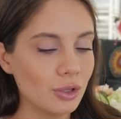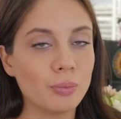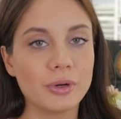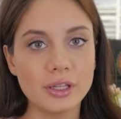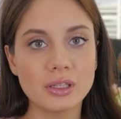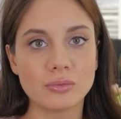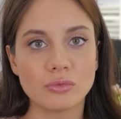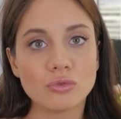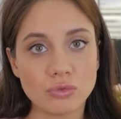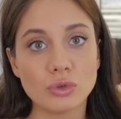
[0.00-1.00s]
Но при этом
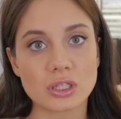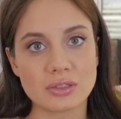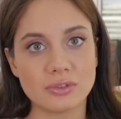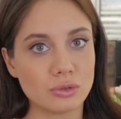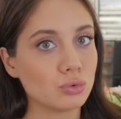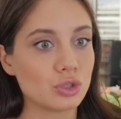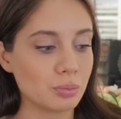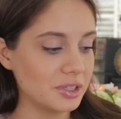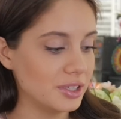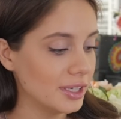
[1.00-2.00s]
ворс вы тут же
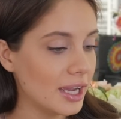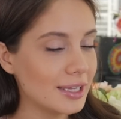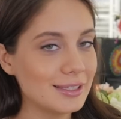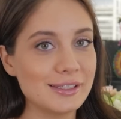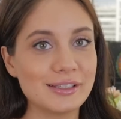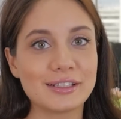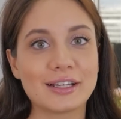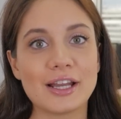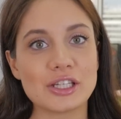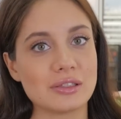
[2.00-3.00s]
потеряете,
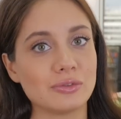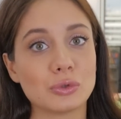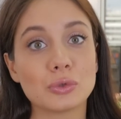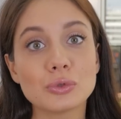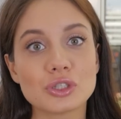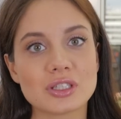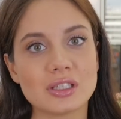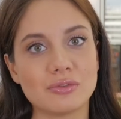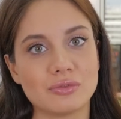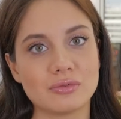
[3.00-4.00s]
качество
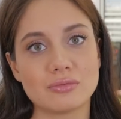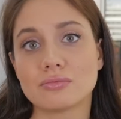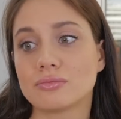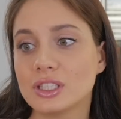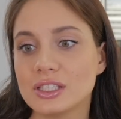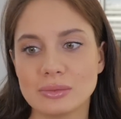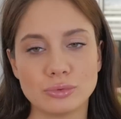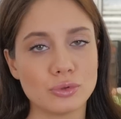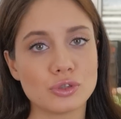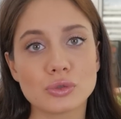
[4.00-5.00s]
ухудшится, кисти
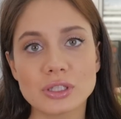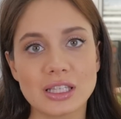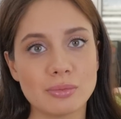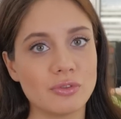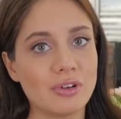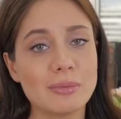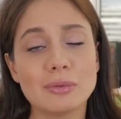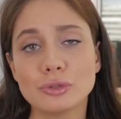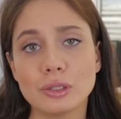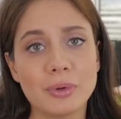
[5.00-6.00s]
будут жесткими, вам
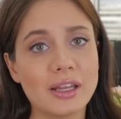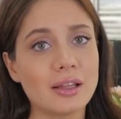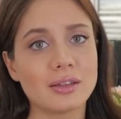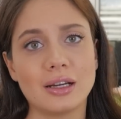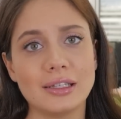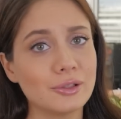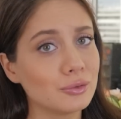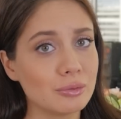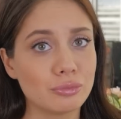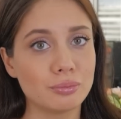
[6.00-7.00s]
не будет приятно,
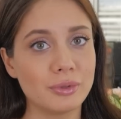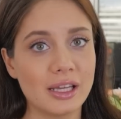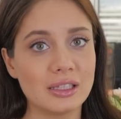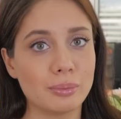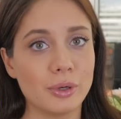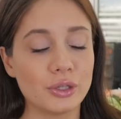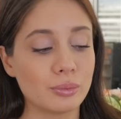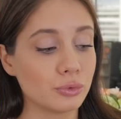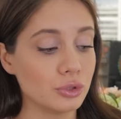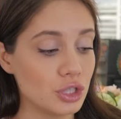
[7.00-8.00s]
клиенту не будет приятно,
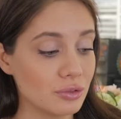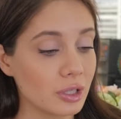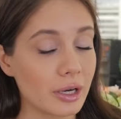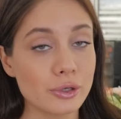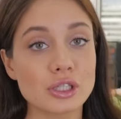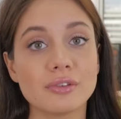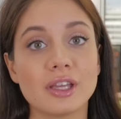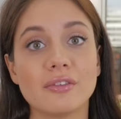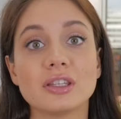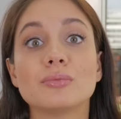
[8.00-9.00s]
поэтому ничего хорошего хорошего
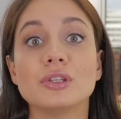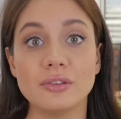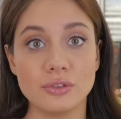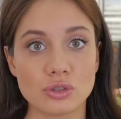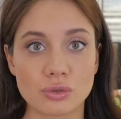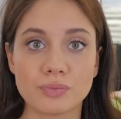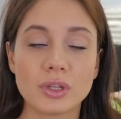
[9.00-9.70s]
я в этом не вижу.